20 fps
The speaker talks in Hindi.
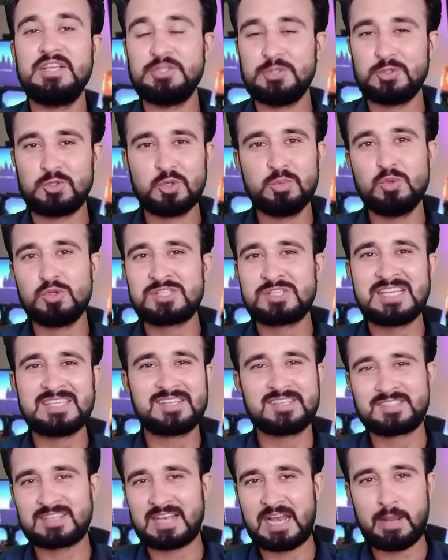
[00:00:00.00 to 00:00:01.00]
यूट्यूब उसके
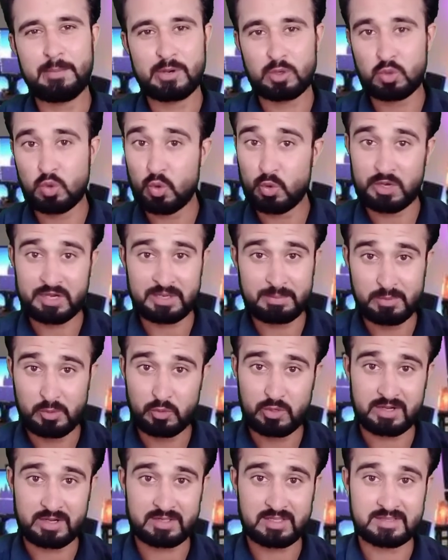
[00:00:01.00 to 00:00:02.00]
सब्सक्राइबर को रिव्यू
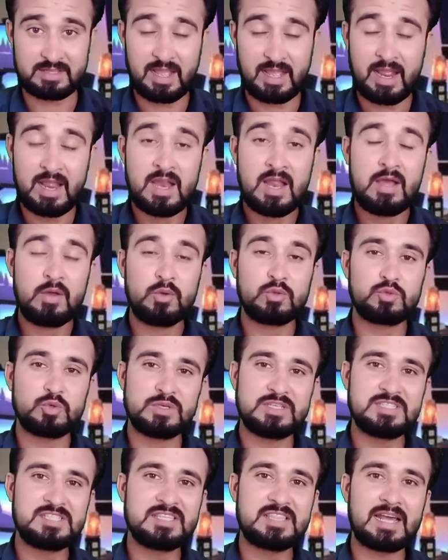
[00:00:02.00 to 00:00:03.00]
कर देता है तो
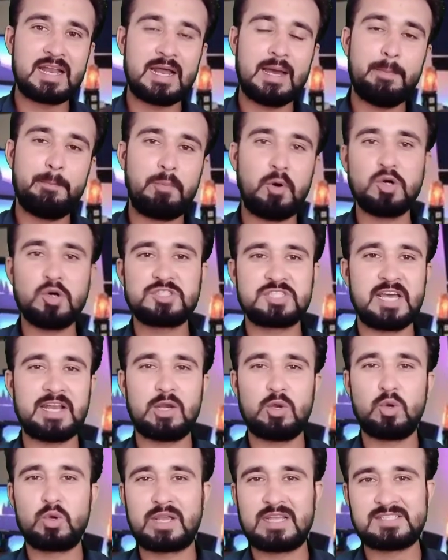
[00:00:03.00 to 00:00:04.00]
इसी तरह बहुत
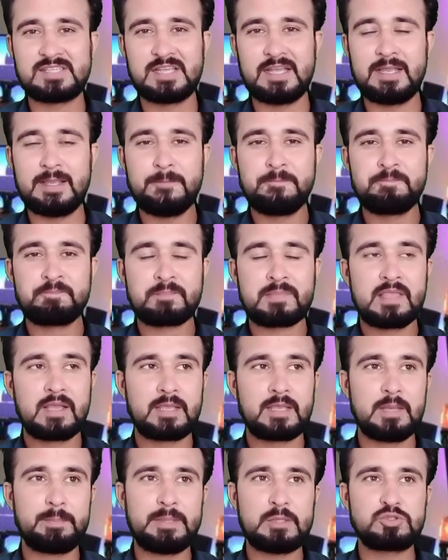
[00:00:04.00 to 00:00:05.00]
सारे लोग ऐसे हैं
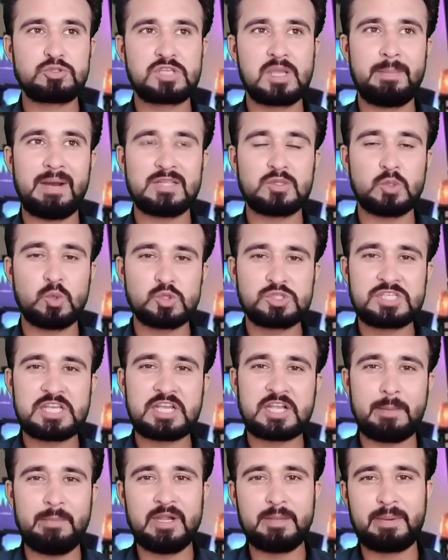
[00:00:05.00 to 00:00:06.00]
कि फिर उसके बाद उसकी
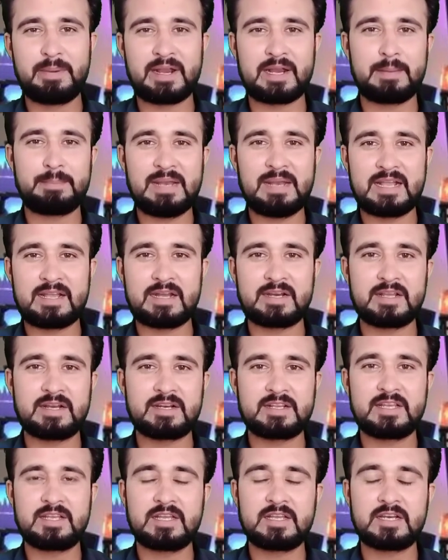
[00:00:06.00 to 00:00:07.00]
कमेंट पर रिप्लाई कर
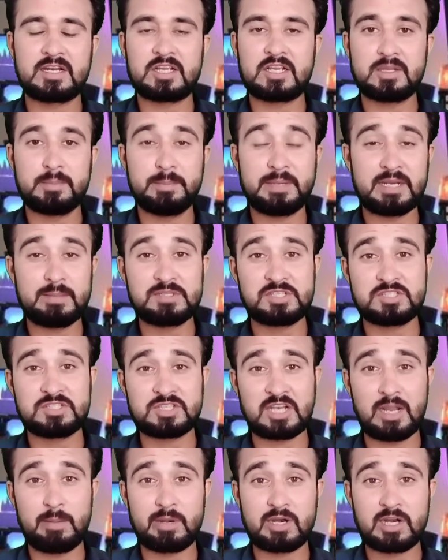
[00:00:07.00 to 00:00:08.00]
करके कि, कि, कि मेरे भी
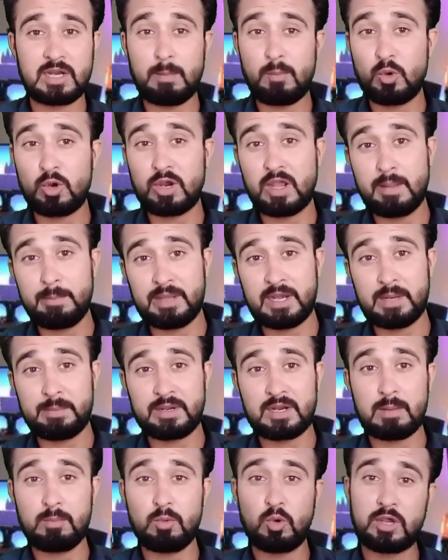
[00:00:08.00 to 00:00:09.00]
सब्सक्राइबर कम हो गए मेरे भी
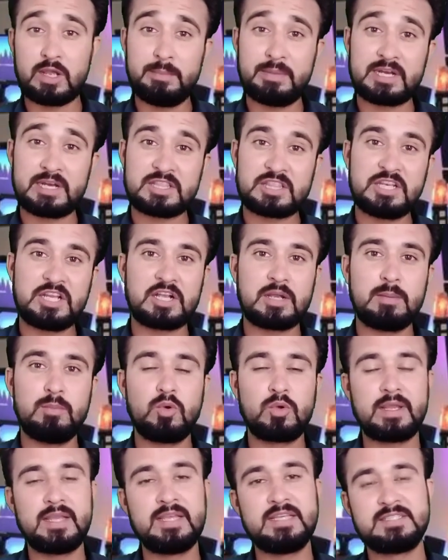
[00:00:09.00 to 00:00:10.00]
कम हो गए मेरे इतने कम
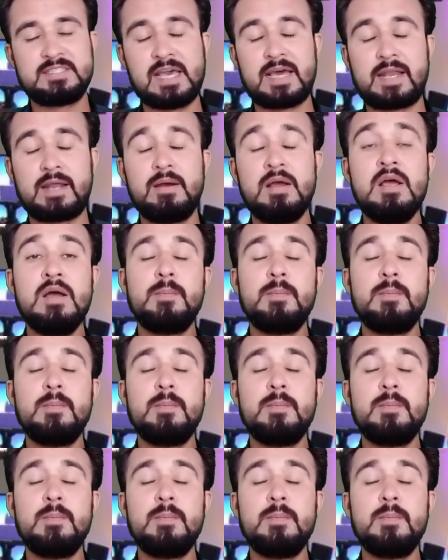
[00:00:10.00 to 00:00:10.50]
हो गए ज़्यादा